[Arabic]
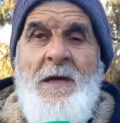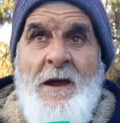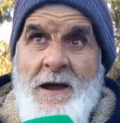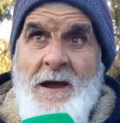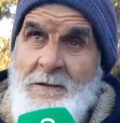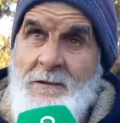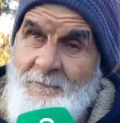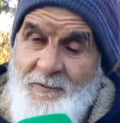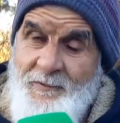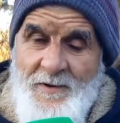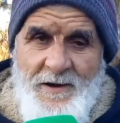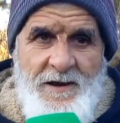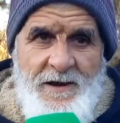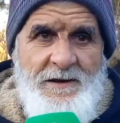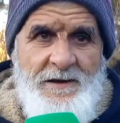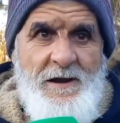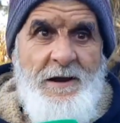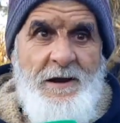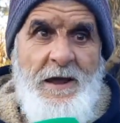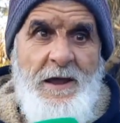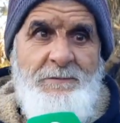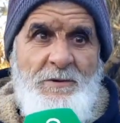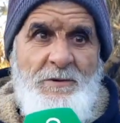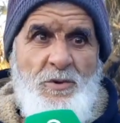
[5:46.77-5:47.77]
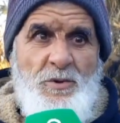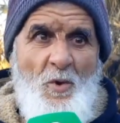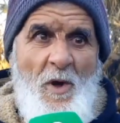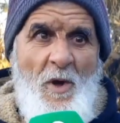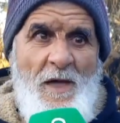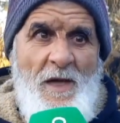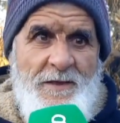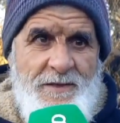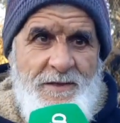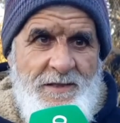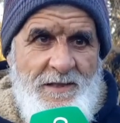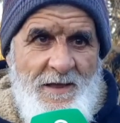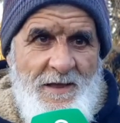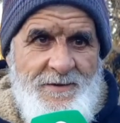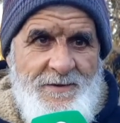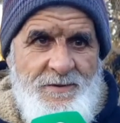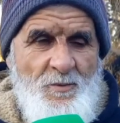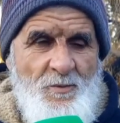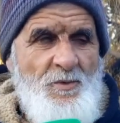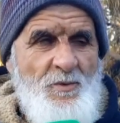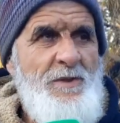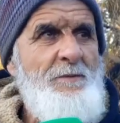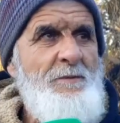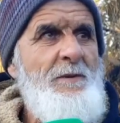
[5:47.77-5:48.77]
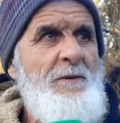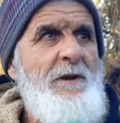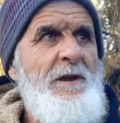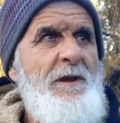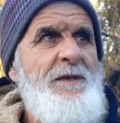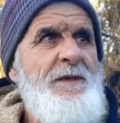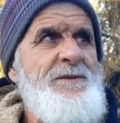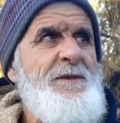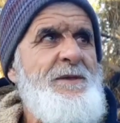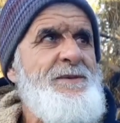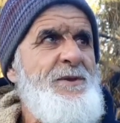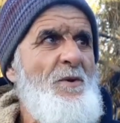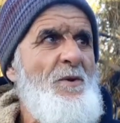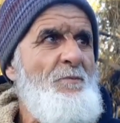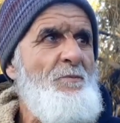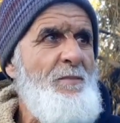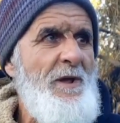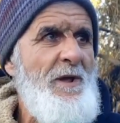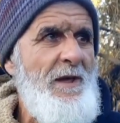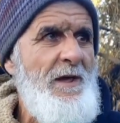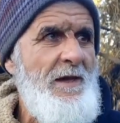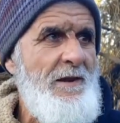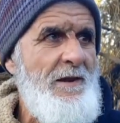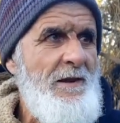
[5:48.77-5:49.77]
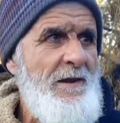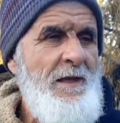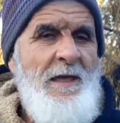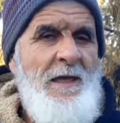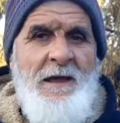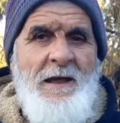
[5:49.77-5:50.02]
كمفرقين كيباتوا غير عند الناس ودابا الله يجازيكم بخير